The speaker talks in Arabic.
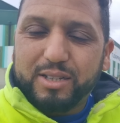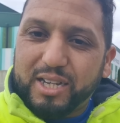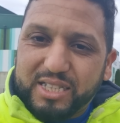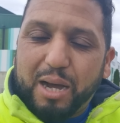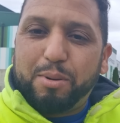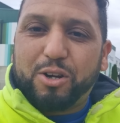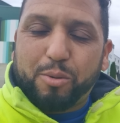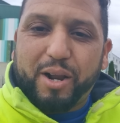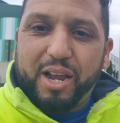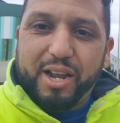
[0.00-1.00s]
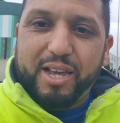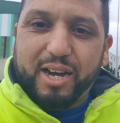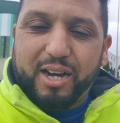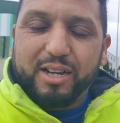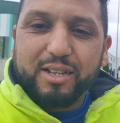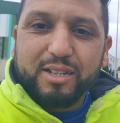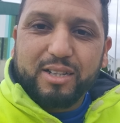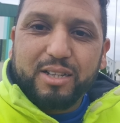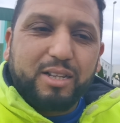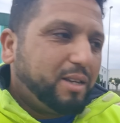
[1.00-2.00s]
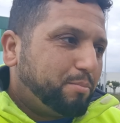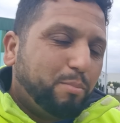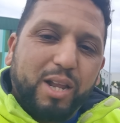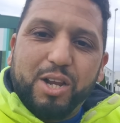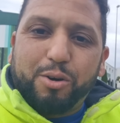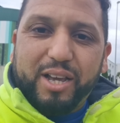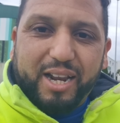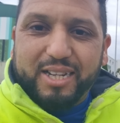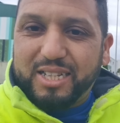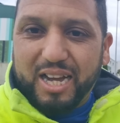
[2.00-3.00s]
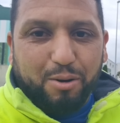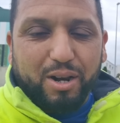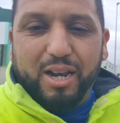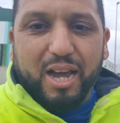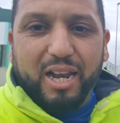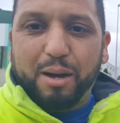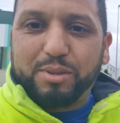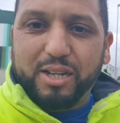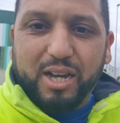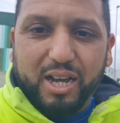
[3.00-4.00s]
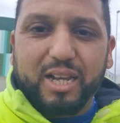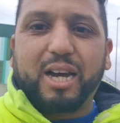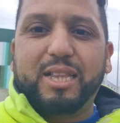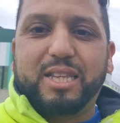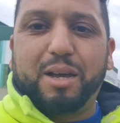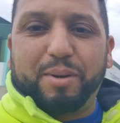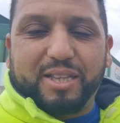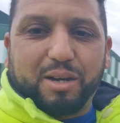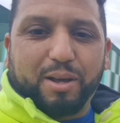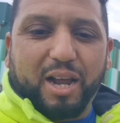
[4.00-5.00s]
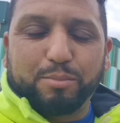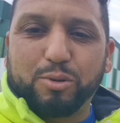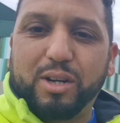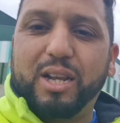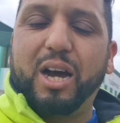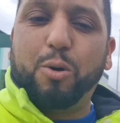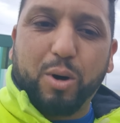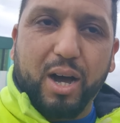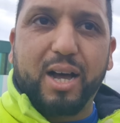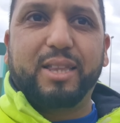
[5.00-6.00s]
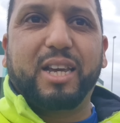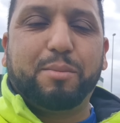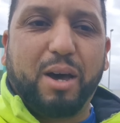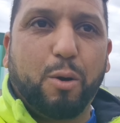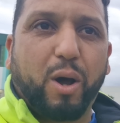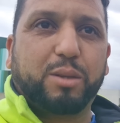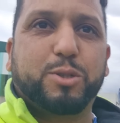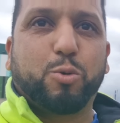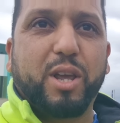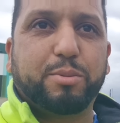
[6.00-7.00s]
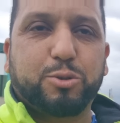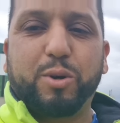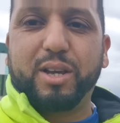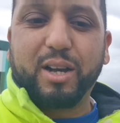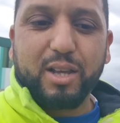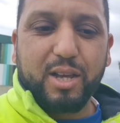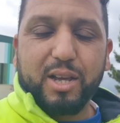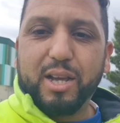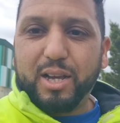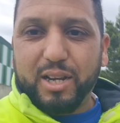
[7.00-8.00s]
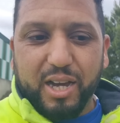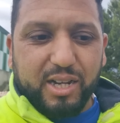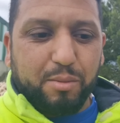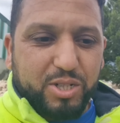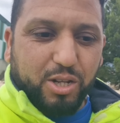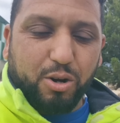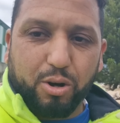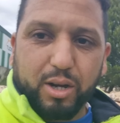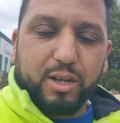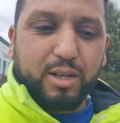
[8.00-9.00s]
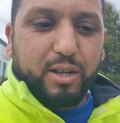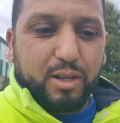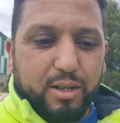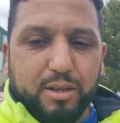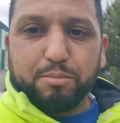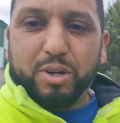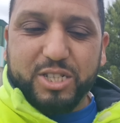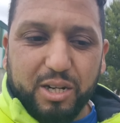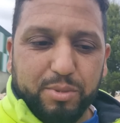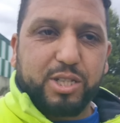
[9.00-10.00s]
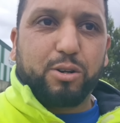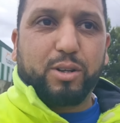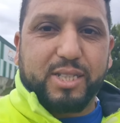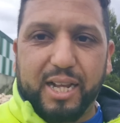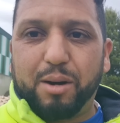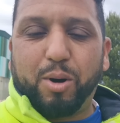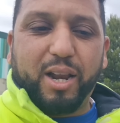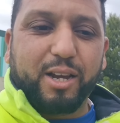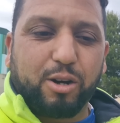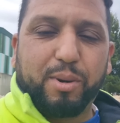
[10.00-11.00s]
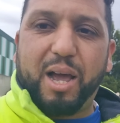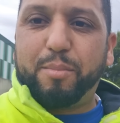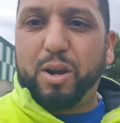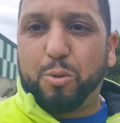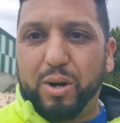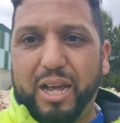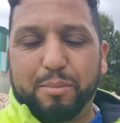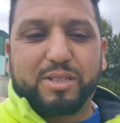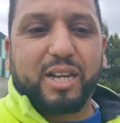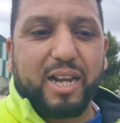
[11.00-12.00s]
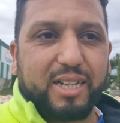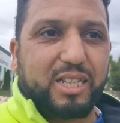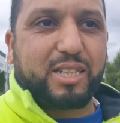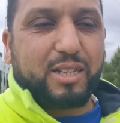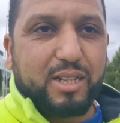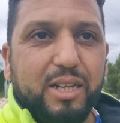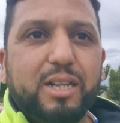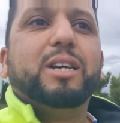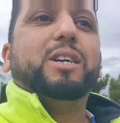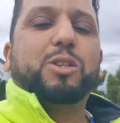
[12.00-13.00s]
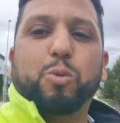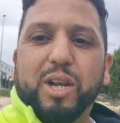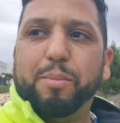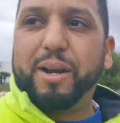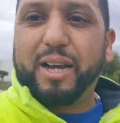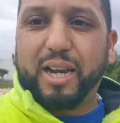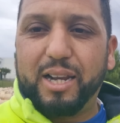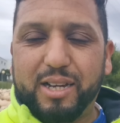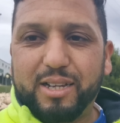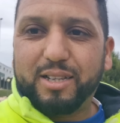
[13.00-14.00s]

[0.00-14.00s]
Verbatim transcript: كيصحاب لكم راه حنايا مليونيريز لا ولله الحمد حنا غير خدامين دابا الحمد لله وغاديين مع الوقت شويه بشويه لان المشروع ماشي المشروع السلام عليكم العام الاول العام الثاني غادي تولي منك